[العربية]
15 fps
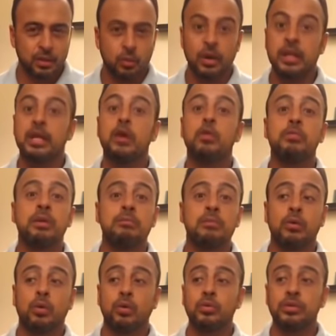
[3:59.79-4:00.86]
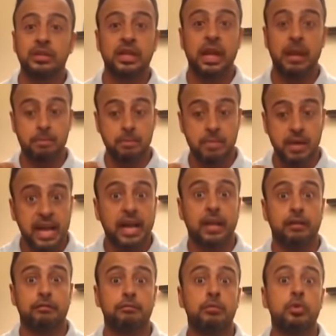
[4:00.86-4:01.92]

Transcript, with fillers: واليوم الموعود كان بيحلف